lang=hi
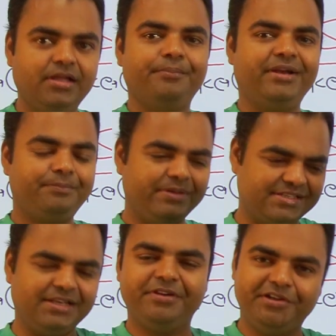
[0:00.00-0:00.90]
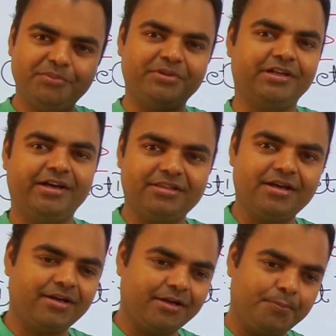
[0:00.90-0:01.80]
मैंने पिछले वीडियो बताया था
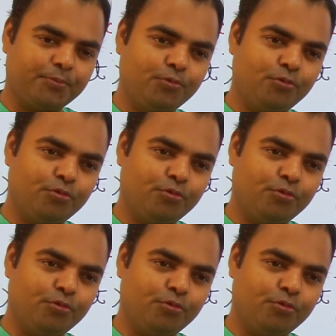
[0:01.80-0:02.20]
अगर आपको